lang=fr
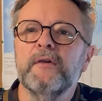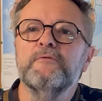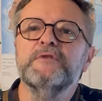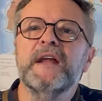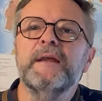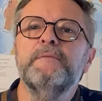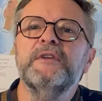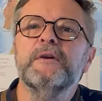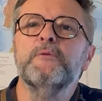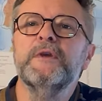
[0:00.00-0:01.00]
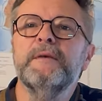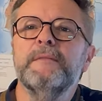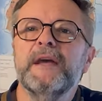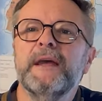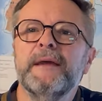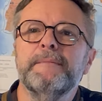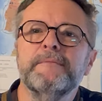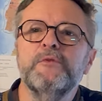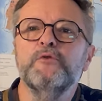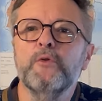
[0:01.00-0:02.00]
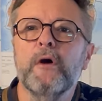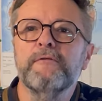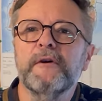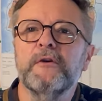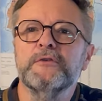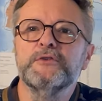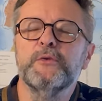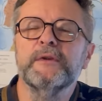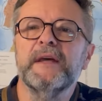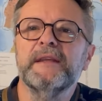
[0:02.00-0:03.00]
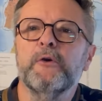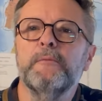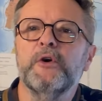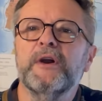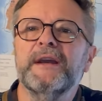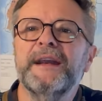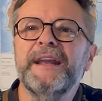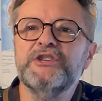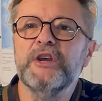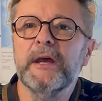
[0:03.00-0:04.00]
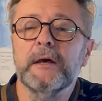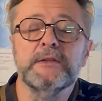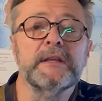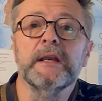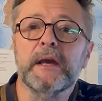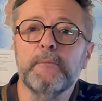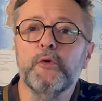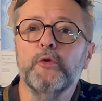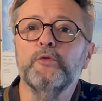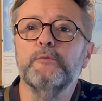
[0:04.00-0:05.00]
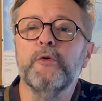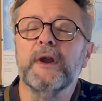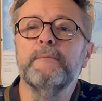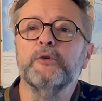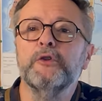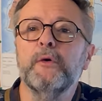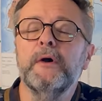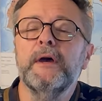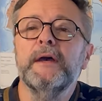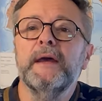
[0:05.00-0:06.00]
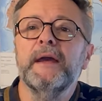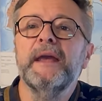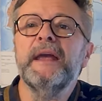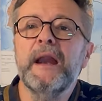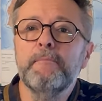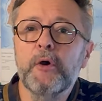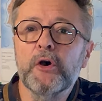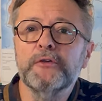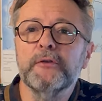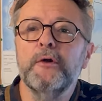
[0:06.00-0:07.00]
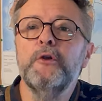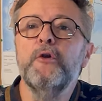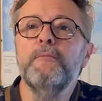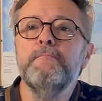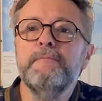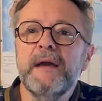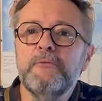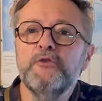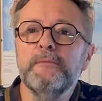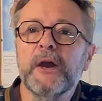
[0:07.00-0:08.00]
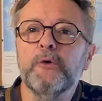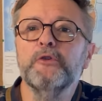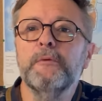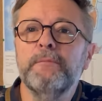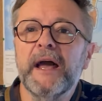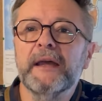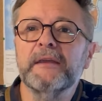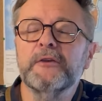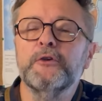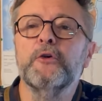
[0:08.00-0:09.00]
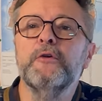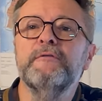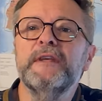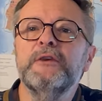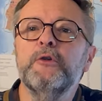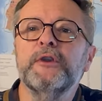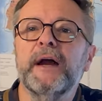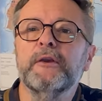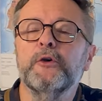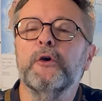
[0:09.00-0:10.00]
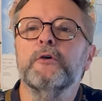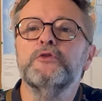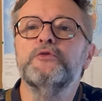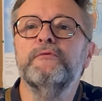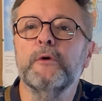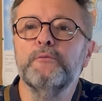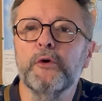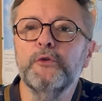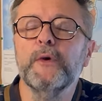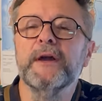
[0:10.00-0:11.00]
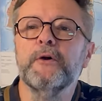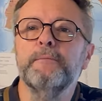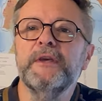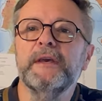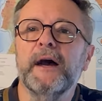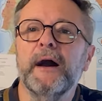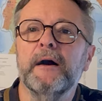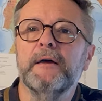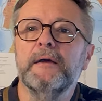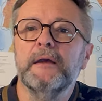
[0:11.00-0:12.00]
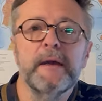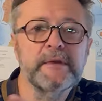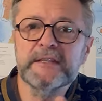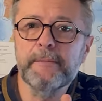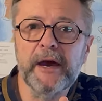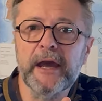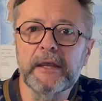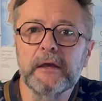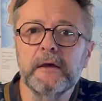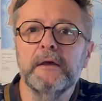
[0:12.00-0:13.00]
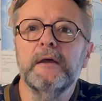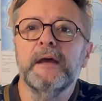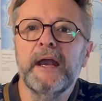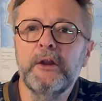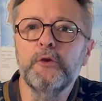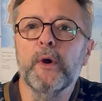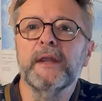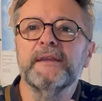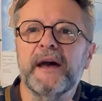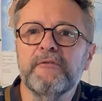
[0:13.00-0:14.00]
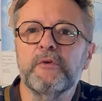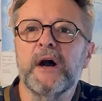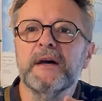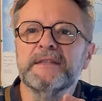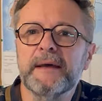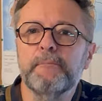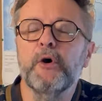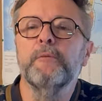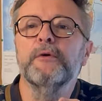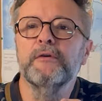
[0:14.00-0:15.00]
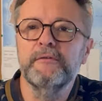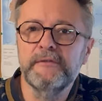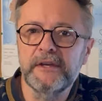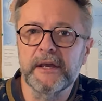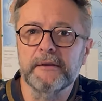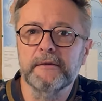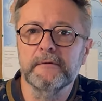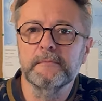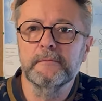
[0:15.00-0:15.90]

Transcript: Vous allez me dire, oui, mais nous en France, on a des remorques légères, c'est le cas pour nous pour la moto, et elle porte le même numéro de plaque que le véhicule tracteur, souvent pour nous un camping-car. Eh bien c'est pareil, elle doit avoir sa propre vignette.